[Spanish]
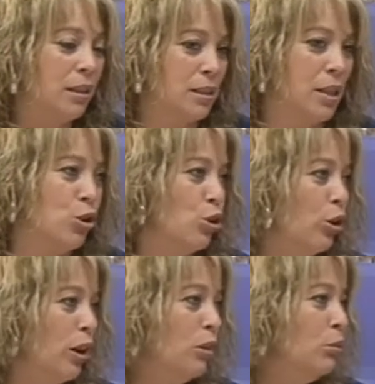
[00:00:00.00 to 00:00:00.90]
la
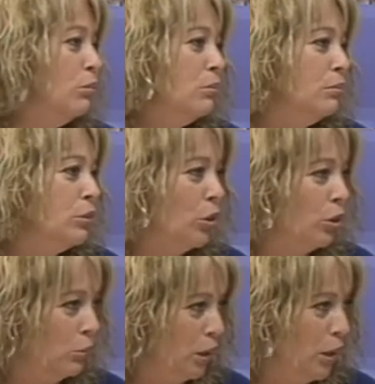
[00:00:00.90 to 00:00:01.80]
señora de uno de
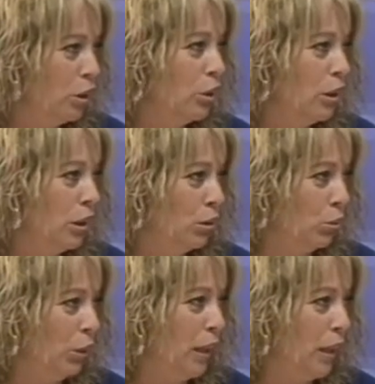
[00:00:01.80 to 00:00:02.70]
los ministros de
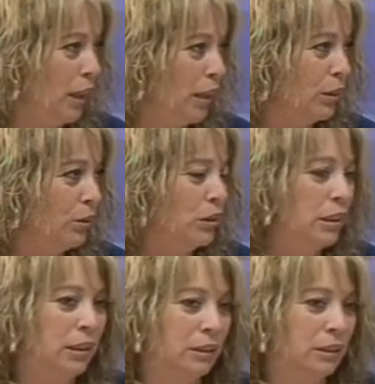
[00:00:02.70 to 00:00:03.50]
Tertuliana, ¿no?